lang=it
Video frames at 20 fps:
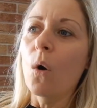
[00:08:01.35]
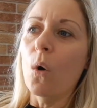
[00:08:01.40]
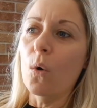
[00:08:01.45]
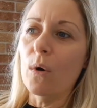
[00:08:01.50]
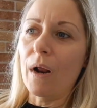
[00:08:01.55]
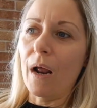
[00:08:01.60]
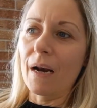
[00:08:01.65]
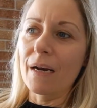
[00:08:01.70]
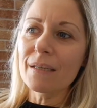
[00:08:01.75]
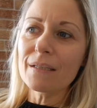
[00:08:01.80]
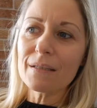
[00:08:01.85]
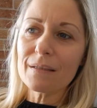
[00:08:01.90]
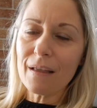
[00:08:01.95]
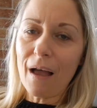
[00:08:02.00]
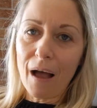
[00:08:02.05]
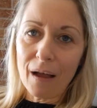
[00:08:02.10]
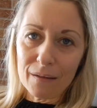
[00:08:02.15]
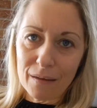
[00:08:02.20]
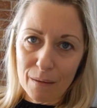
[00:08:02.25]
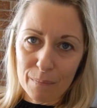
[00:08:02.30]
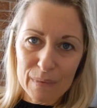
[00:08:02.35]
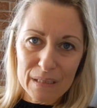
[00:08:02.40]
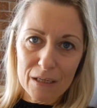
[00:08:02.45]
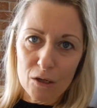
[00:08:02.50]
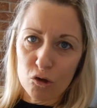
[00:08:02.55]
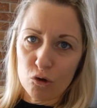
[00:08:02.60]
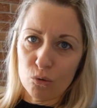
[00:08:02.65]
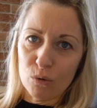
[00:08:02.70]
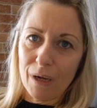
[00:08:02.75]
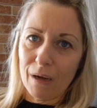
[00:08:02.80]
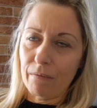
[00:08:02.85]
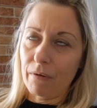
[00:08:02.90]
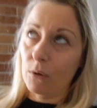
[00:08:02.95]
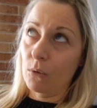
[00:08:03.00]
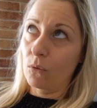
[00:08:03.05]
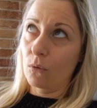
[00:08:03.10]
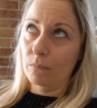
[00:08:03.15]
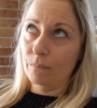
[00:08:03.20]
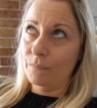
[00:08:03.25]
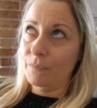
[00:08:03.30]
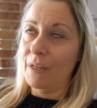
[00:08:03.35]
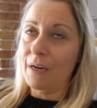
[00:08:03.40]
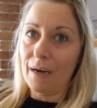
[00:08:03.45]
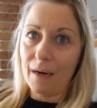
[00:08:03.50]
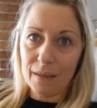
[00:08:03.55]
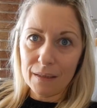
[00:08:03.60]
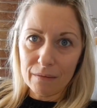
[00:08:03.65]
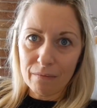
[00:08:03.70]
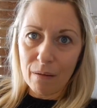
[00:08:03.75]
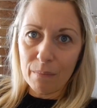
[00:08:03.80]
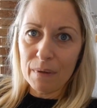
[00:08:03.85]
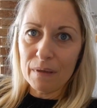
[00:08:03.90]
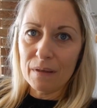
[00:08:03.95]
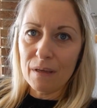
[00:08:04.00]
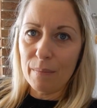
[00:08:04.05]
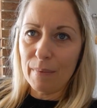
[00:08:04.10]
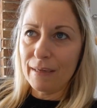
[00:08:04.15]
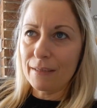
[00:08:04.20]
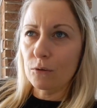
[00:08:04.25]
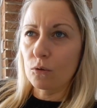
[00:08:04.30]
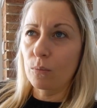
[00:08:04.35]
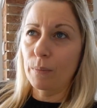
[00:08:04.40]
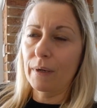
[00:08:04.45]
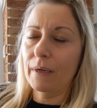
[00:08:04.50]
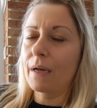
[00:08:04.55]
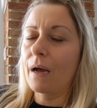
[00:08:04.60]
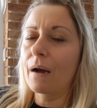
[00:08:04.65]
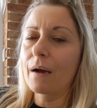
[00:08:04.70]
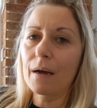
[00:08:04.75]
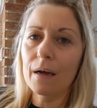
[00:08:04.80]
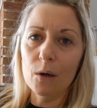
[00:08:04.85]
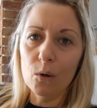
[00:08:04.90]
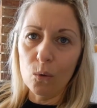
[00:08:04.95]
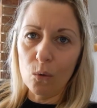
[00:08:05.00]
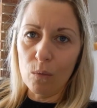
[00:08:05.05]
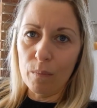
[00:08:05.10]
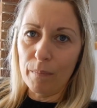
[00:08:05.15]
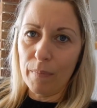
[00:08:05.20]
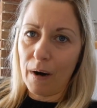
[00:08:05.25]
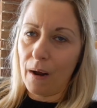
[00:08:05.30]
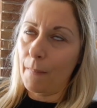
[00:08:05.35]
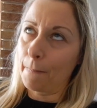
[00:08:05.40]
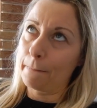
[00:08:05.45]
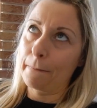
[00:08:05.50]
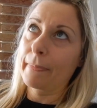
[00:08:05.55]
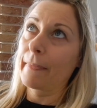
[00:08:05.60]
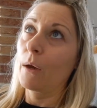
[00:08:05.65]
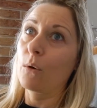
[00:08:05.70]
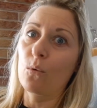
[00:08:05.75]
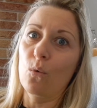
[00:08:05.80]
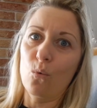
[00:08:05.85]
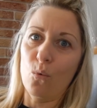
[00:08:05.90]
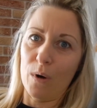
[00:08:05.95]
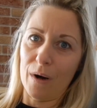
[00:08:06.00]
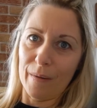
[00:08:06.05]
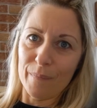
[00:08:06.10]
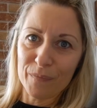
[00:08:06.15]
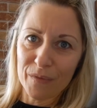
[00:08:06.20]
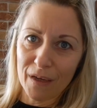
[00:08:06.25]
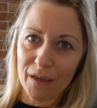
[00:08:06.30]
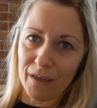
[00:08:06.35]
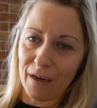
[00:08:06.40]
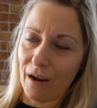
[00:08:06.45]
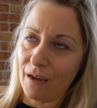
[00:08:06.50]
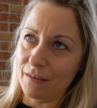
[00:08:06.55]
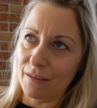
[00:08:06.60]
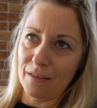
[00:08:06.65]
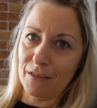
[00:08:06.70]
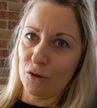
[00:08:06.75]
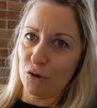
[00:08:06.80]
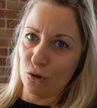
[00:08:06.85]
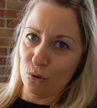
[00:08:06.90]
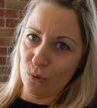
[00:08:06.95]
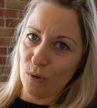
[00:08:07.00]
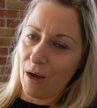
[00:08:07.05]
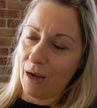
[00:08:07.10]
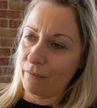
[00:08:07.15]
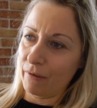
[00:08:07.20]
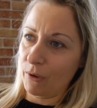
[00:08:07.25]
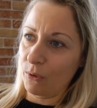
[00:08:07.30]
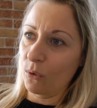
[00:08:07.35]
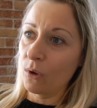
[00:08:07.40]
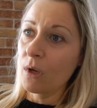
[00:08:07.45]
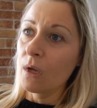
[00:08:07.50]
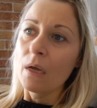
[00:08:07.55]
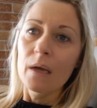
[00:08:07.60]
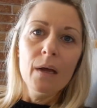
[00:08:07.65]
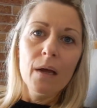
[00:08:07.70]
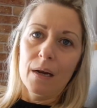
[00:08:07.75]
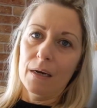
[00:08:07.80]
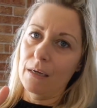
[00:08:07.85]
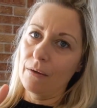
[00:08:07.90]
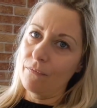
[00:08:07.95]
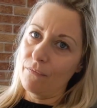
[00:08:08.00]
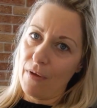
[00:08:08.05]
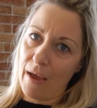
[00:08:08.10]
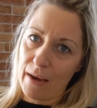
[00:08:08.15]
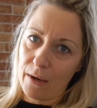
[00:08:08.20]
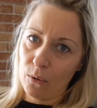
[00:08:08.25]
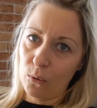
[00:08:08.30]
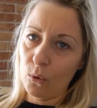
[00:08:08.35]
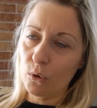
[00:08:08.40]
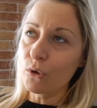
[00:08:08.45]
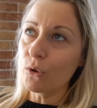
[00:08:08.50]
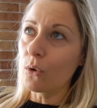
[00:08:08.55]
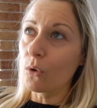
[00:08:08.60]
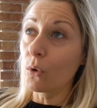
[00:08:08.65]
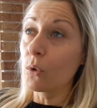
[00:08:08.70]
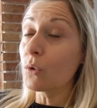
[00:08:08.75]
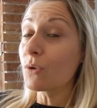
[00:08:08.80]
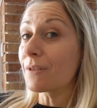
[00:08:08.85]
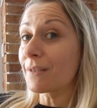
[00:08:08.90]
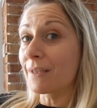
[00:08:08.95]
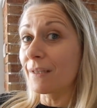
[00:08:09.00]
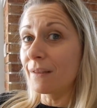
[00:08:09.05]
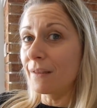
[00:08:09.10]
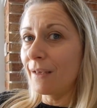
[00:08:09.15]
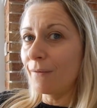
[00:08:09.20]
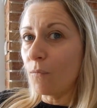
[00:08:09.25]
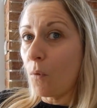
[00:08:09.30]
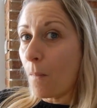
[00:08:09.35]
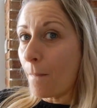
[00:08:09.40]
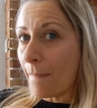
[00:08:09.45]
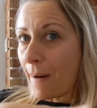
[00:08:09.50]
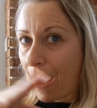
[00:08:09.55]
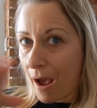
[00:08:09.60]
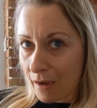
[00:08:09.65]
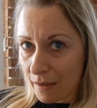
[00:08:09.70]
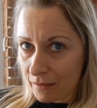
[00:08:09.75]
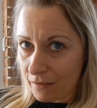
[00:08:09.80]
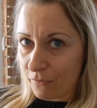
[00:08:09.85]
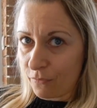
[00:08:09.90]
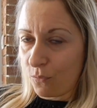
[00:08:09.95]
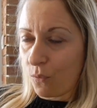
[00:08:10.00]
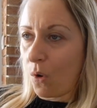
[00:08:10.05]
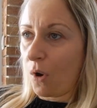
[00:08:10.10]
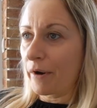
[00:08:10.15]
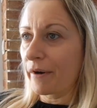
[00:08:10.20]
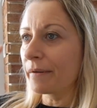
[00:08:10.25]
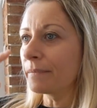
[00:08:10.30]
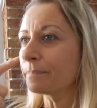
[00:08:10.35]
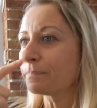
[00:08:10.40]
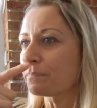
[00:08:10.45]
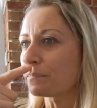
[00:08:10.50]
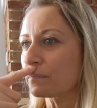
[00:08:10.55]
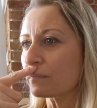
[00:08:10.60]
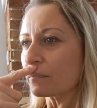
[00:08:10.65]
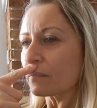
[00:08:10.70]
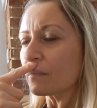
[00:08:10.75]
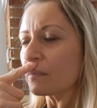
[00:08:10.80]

Ora, l'estate mi si asciugavano relativamente presto perché anche all'ombra con 40 gradi si asciugavano. L'inverno io non stendevo mai di fuori,